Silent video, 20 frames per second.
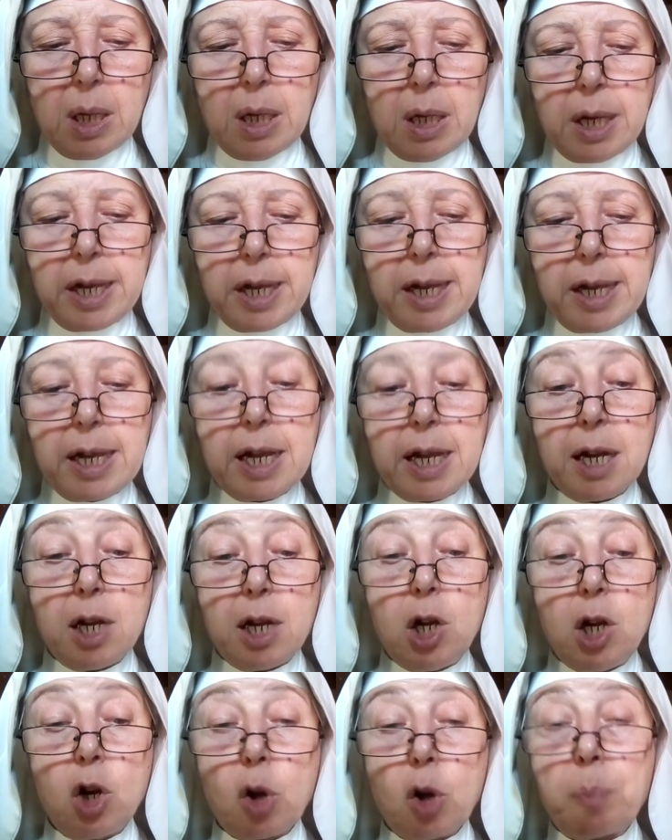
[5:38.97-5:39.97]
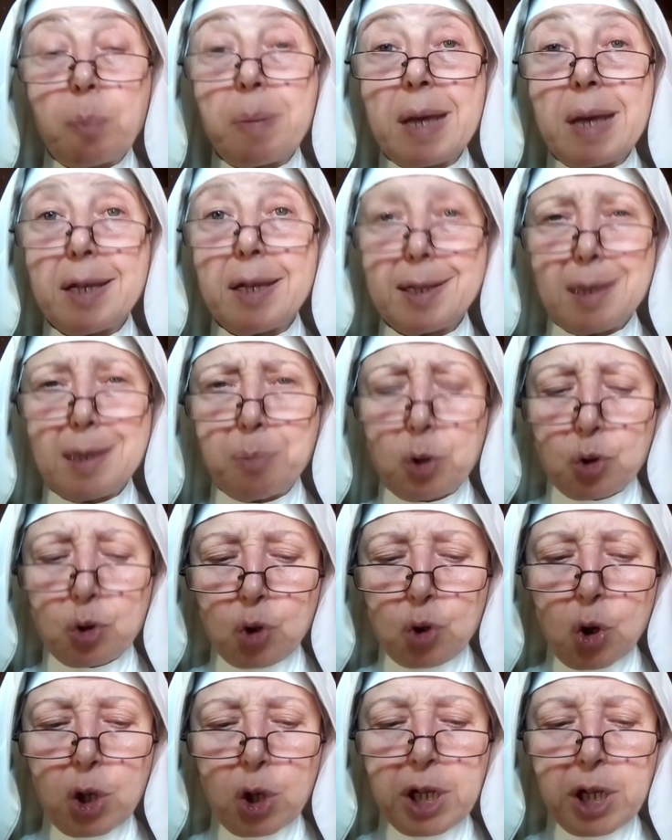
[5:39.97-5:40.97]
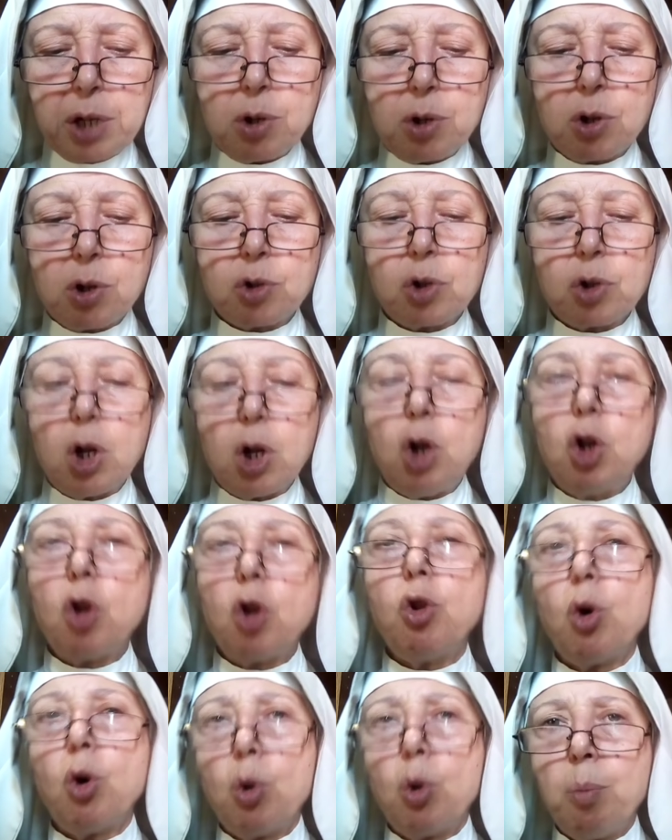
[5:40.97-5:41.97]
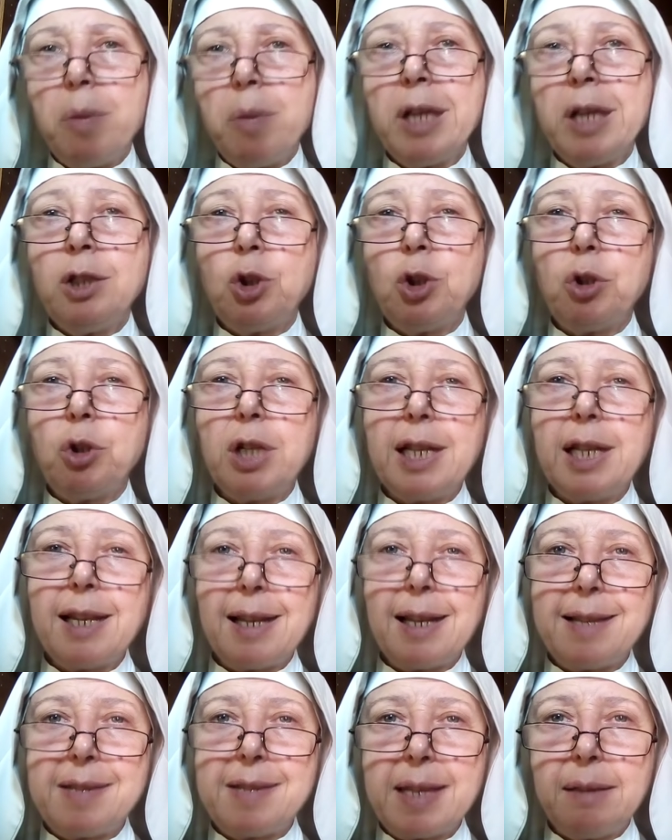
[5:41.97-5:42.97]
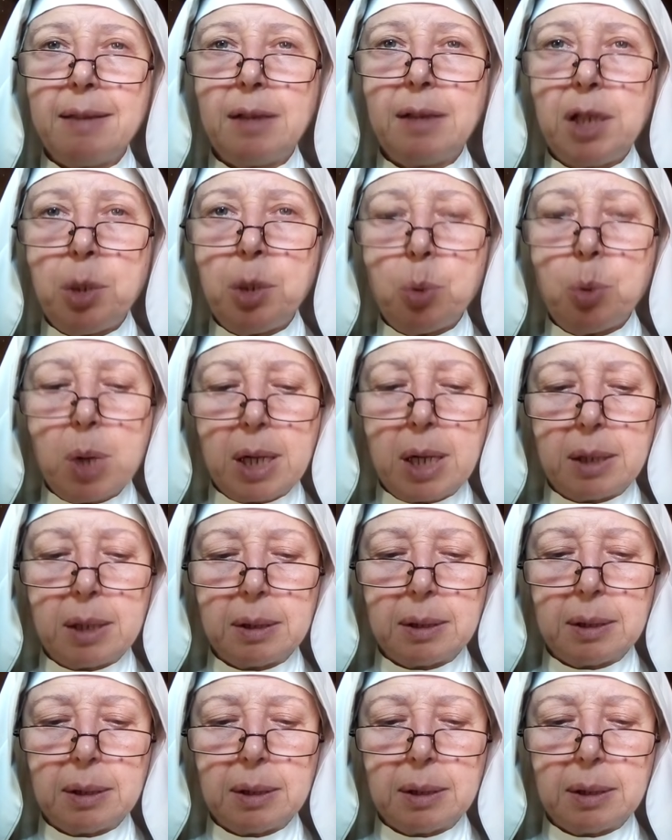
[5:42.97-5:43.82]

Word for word: eh, los padres apostólicos, los documentos de la iglesia antigua.